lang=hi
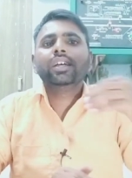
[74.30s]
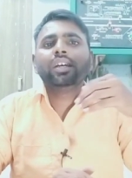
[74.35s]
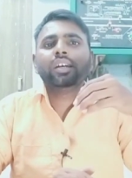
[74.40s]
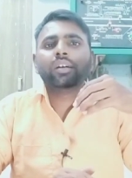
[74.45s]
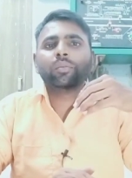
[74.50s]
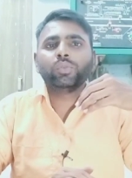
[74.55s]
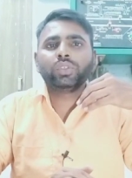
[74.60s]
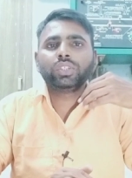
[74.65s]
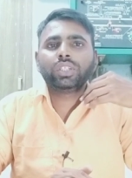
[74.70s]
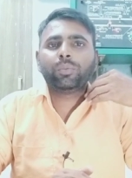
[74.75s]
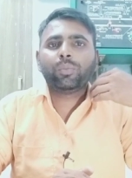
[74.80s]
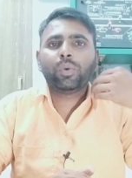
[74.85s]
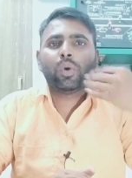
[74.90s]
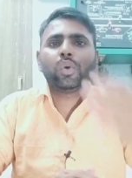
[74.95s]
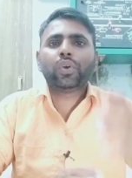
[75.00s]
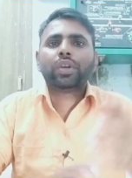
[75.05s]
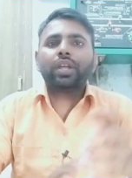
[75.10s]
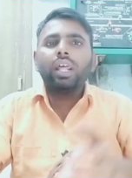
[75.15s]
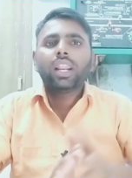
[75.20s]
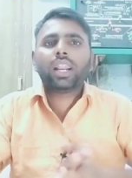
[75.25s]
मुझे बहुत
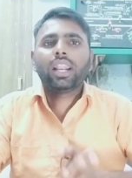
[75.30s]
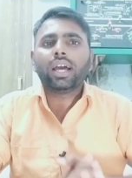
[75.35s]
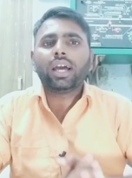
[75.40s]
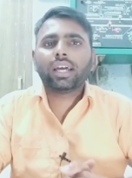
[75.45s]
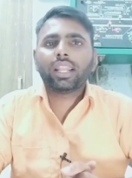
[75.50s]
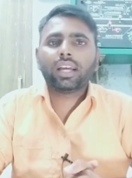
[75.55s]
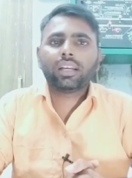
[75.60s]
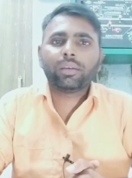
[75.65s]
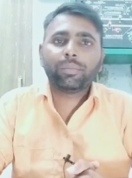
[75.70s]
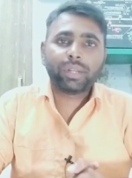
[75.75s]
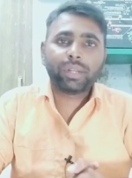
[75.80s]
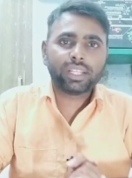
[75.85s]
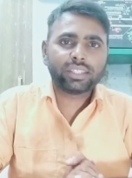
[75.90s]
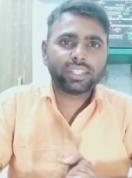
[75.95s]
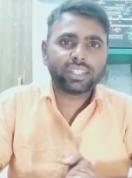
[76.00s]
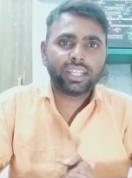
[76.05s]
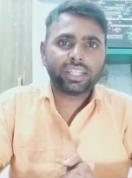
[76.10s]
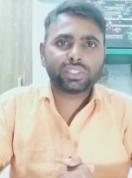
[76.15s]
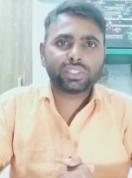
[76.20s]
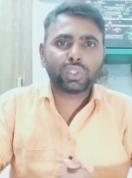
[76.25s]
डर लग रहा कि मेरा
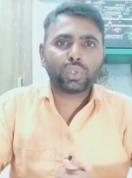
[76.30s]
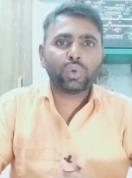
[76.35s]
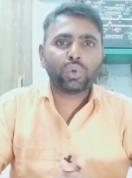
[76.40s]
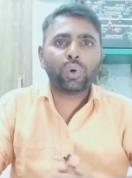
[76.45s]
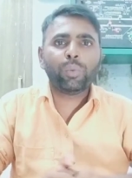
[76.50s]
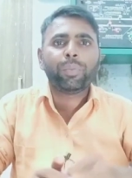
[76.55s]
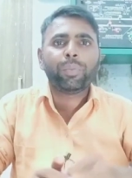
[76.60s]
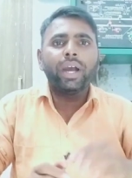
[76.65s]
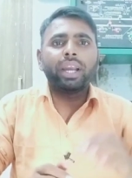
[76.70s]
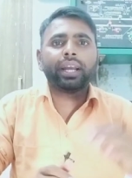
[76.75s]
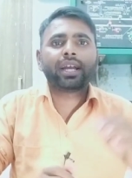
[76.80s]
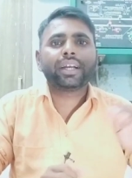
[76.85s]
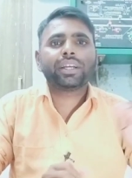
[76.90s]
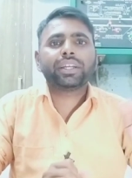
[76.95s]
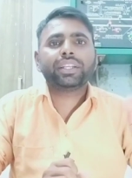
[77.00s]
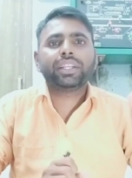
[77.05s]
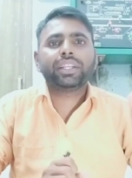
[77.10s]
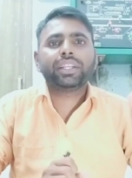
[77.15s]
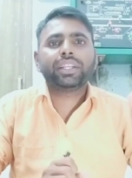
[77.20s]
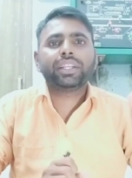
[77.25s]
सिलेक्शन हो पाएगा कि
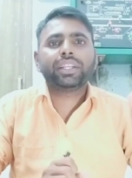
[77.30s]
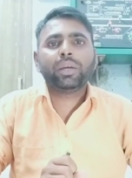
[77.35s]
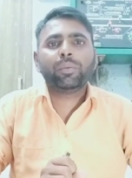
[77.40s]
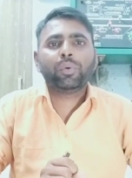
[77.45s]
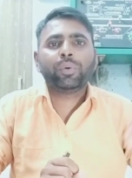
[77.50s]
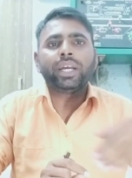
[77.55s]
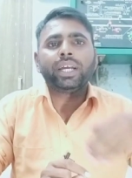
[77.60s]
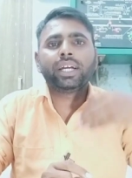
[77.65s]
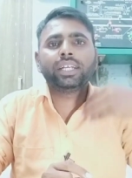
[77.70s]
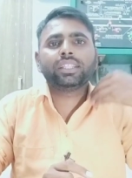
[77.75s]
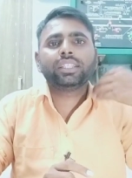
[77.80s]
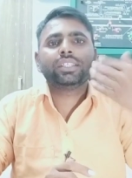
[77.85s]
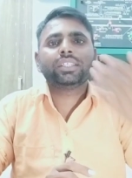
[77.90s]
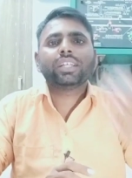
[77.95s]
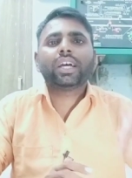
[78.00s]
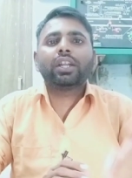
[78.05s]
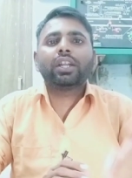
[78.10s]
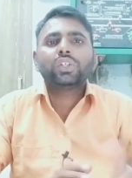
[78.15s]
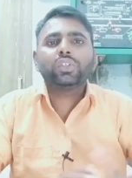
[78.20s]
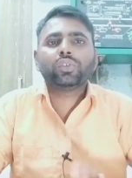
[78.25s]
नहीं हो पाएगा इतने
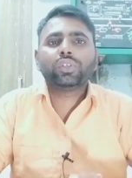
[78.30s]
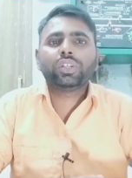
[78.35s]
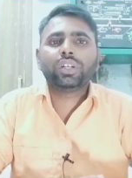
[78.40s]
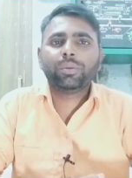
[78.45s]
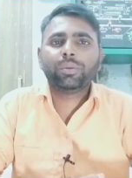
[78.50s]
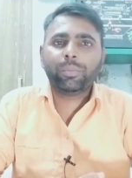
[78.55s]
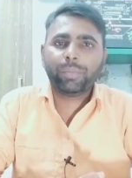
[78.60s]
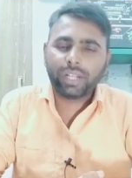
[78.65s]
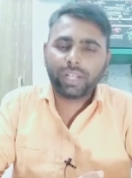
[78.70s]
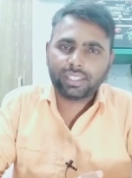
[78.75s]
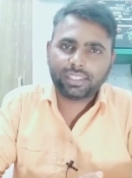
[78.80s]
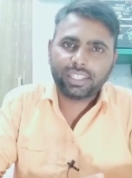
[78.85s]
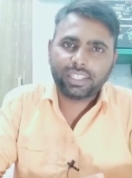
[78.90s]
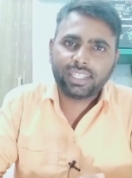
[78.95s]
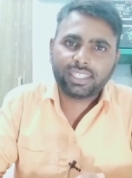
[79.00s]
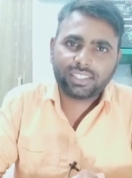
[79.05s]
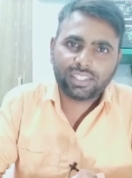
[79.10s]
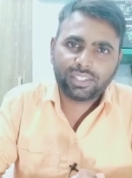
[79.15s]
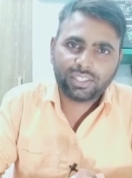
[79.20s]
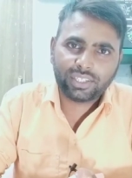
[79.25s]
सारे स्टूडेंट में मेरा
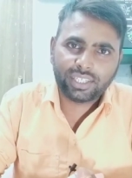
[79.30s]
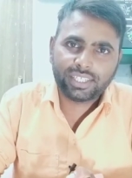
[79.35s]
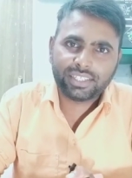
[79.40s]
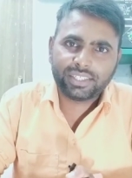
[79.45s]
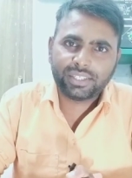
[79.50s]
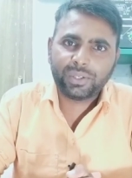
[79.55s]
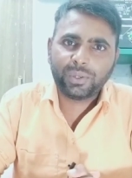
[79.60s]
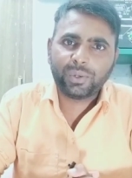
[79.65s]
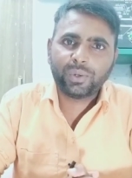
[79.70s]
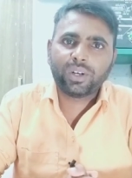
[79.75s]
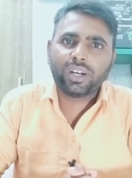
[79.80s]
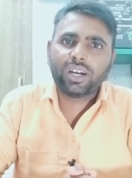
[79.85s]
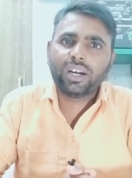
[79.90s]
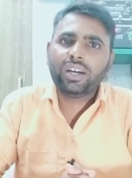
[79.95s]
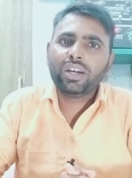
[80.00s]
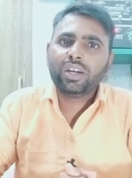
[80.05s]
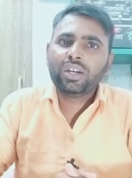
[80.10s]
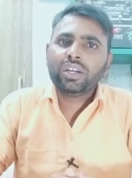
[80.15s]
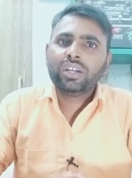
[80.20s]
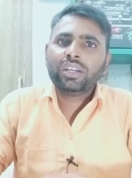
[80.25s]
सिलेक्शन कैसे होगा
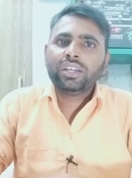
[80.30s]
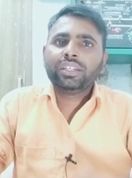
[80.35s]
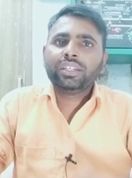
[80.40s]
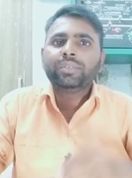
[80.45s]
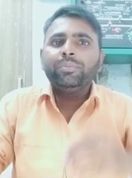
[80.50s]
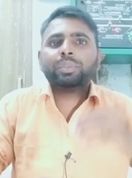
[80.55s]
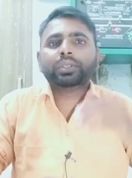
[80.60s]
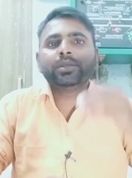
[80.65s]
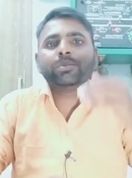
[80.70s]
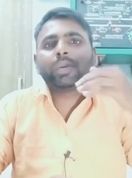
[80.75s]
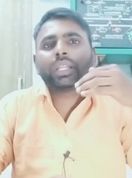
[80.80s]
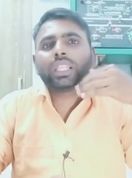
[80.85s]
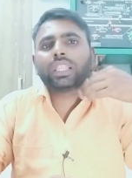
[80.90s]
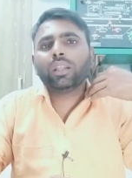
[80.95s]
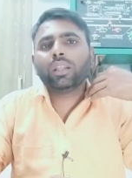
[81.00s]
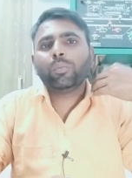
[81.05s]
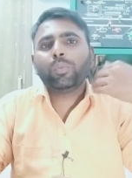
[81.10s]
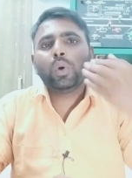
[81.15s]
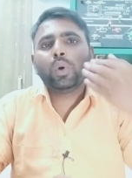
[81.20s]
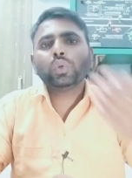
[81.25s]
इनमें
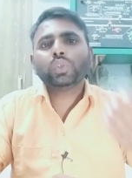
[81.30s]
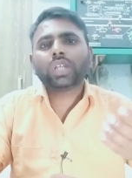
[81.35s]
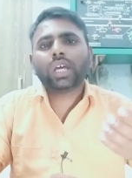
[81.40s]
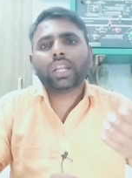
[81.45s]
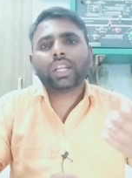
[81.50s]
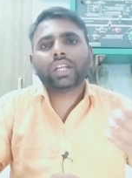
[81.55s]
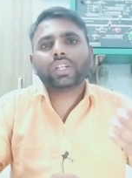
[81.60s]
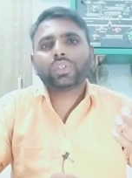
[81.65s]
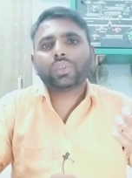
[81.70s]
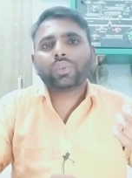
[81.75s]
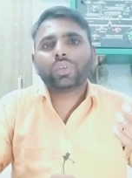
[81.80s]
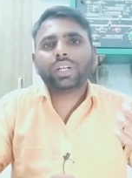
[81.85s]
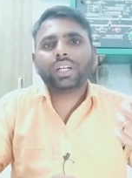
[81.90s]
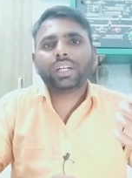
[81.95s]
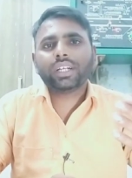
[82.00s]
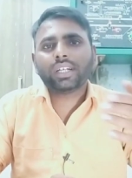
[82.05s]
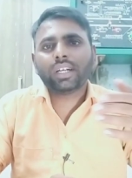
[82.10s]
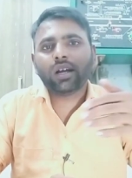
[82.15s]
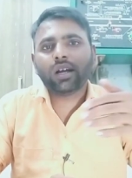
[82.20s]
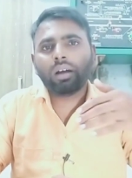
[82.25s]
मतलब बहुत सारे
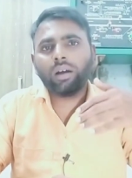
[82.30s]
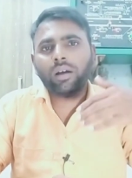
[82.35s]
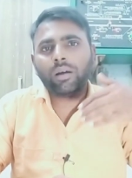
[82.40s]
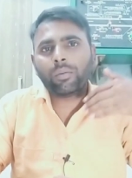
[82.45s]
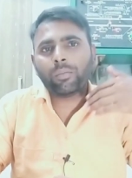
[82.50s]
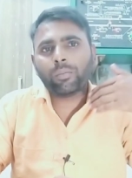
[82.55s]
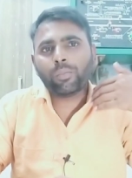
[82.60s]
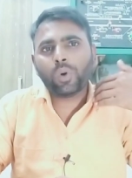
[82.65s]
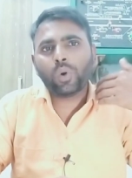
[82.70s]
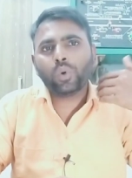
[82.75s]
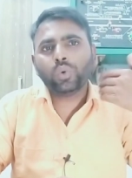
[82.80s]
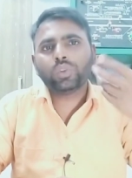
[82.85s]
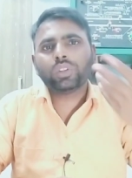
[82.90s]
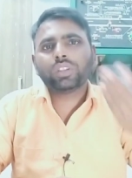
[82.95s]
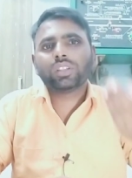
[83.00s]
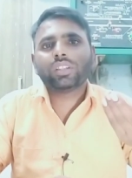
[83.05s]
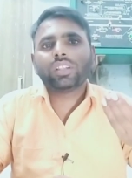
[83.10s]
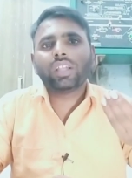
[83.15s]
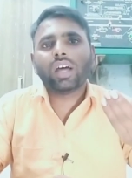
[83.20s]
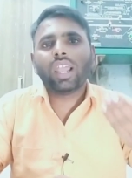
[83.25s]
स्टूडेंट का
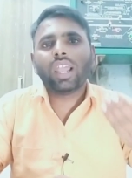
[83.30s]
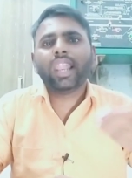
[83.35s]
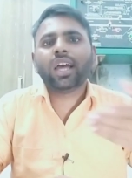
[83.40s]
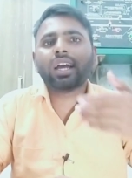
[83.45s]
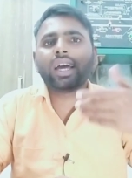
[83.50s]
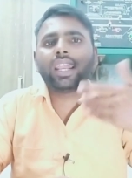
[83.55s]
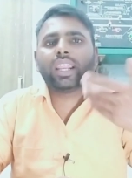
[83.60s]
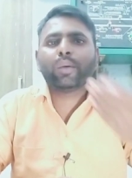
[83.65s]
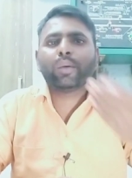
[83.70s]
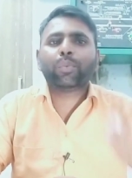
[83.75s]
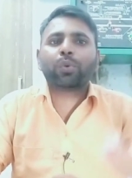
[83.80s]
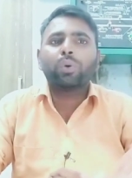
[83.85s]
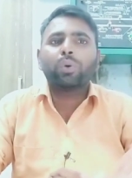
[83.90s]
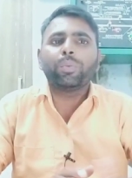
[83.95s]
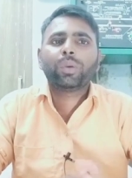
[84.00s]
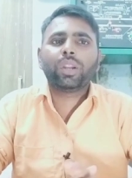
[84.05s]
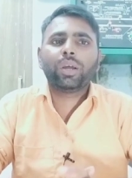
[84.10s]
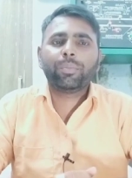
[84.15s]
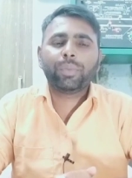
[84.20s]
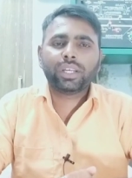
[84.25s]
बहुत अलग अलग
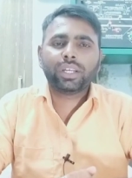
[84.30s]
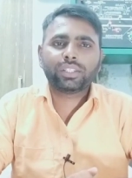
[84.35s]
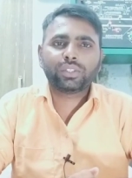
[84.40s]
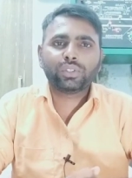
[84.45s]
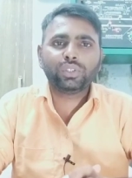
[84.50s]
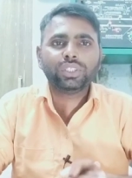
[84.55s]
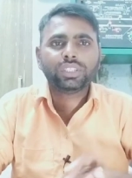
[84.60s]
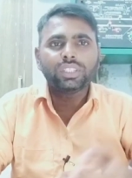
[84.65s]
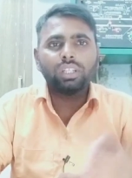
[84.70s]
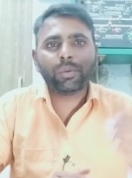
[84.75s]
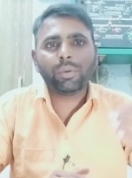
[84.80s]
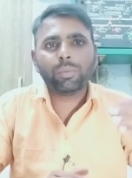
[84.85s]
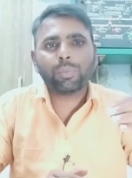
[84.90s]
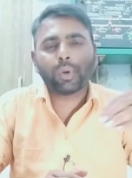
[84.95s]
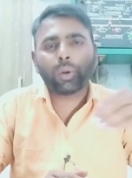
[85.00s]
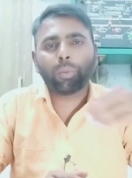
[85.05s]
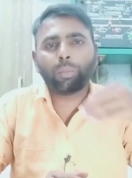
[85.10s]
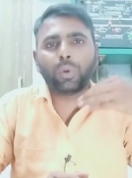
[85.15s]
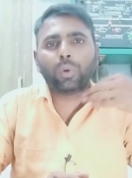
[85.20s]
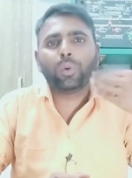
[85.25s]
प्रॉब्लम है तो इन सभी
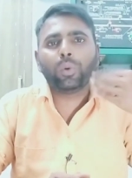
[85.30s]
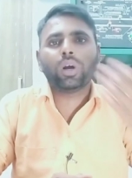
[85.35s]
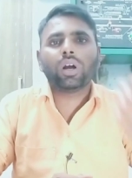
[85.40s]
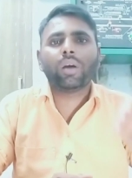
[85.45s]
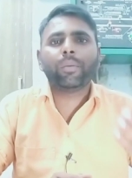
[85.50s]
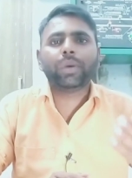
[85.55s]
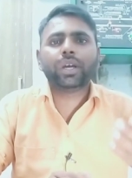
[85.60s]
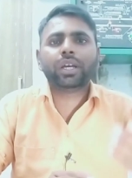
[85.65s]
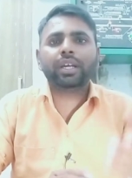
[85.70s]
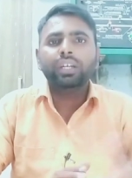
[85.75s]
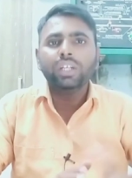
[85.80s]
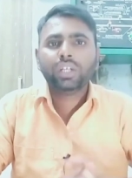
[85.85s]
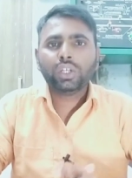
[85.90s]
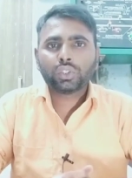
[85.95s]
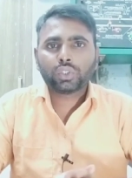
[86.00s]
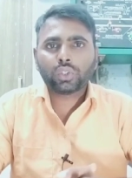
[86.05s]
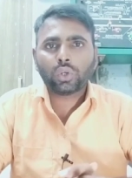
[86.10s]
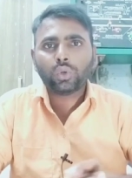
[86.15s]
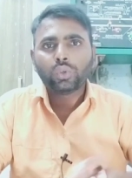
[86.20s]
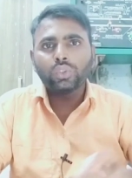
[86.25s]
प्रॉब्लमों का मैं
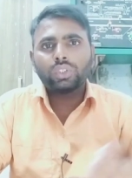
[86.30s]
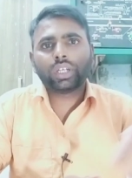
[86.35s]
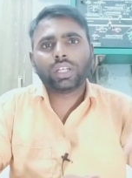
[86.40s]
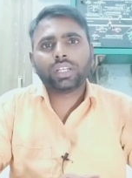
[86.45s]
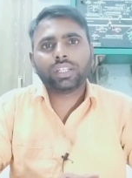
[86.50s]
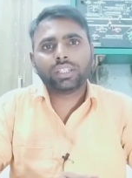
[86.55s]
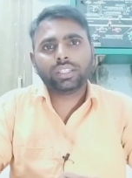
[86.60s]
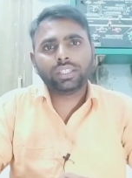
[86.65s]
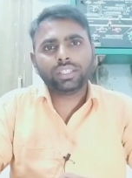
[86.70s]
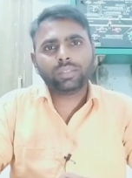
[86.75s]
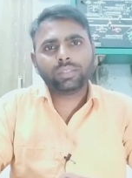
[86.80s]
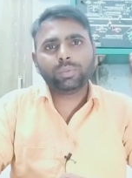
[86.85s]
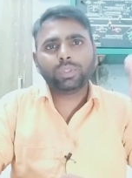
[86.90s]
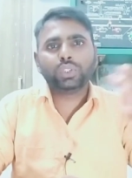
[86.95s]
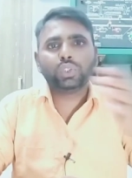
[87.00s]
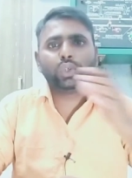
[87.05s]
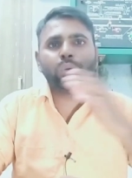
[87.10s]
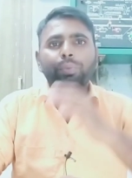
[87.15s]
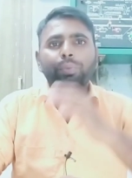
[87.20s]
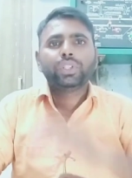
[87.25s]
सोल्यूशन इस
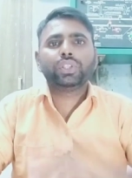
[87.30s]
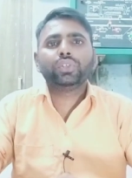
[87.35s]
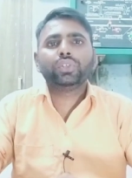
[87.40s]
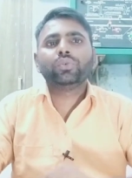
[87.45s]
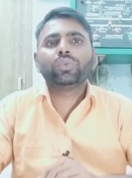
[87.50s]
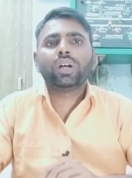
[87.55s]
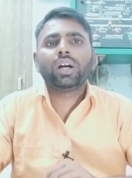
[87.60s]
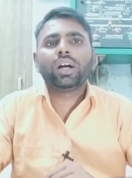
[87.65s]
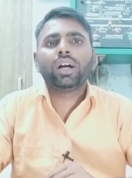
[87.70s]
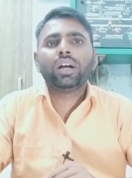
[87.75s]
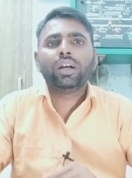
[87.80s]
वीडियो में दूँगा